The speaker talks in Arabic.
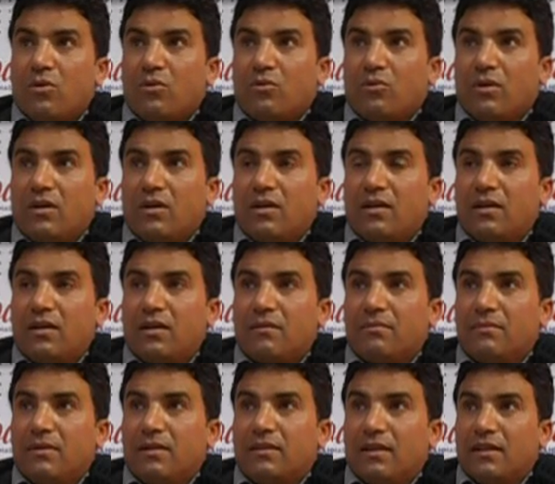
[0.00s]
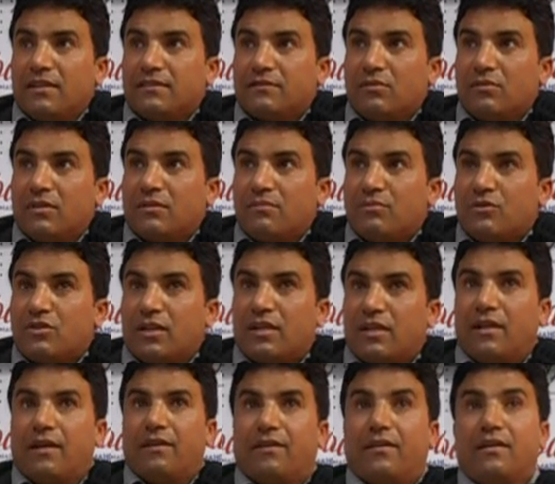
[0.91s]
واخماد الاصوات
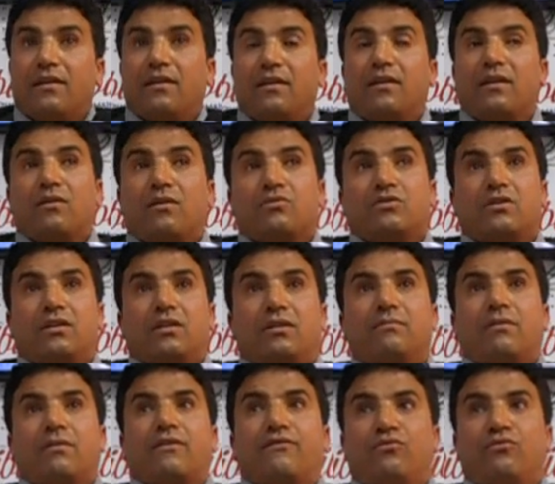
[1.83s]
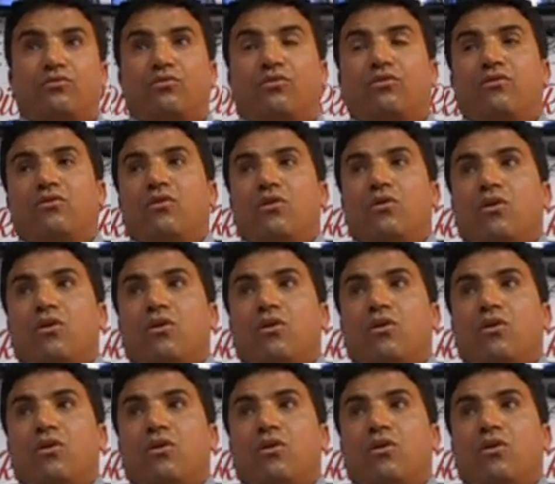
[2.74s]
بالشكل هذايا راهو شيء مرفوض